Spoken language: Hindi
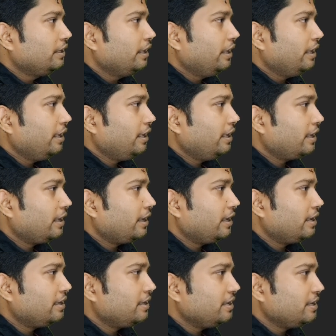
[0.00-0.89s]
ये
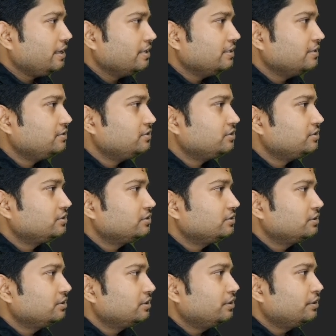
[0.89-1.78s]
है एज
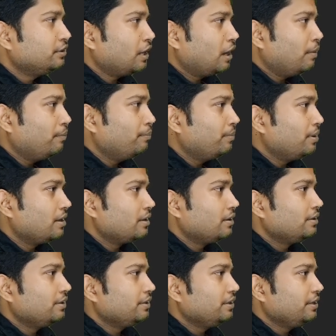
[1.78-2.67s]

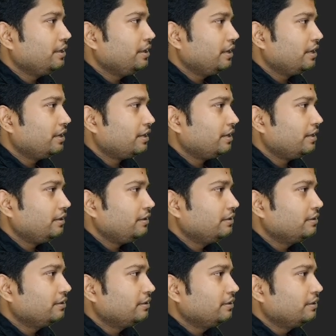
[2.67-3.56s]
नंबर ये है
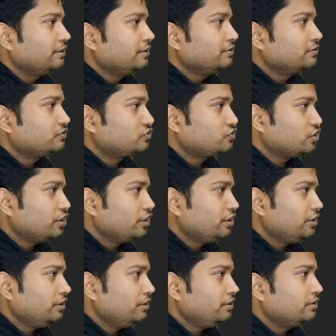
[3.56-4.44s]

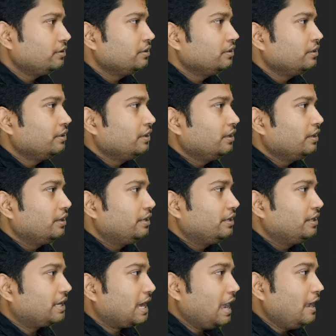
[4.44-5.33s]
स्ट्रिंग
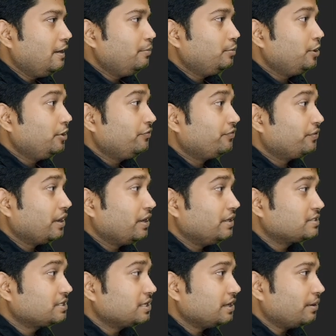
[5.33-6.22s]
टाइप
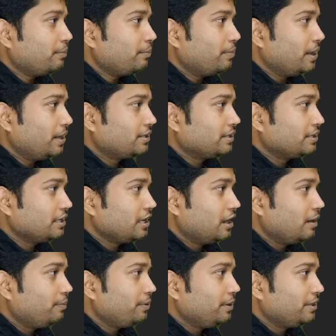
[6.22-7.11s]
डिफरेंस है बट
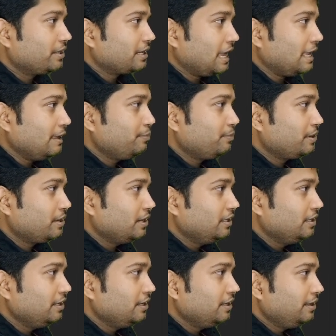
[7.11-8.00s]
यहाँ पे टाइप
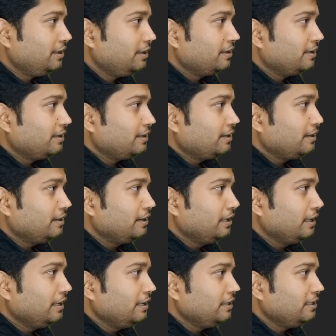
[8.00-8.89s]
के लिए
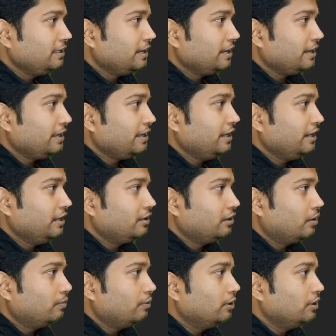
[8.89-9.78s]
नहीं है ये
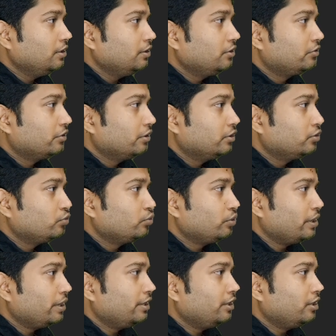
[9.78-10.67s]
डबल इक्वल
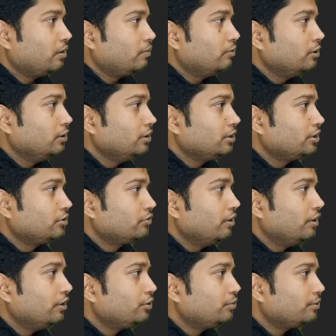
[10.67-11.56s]
टू है डबल
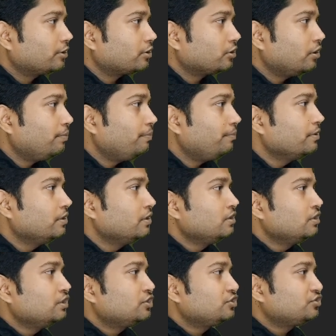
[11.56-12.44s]
इक्वल टू मतलब
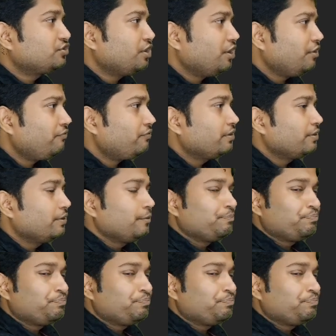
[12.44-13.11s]
सिर्फ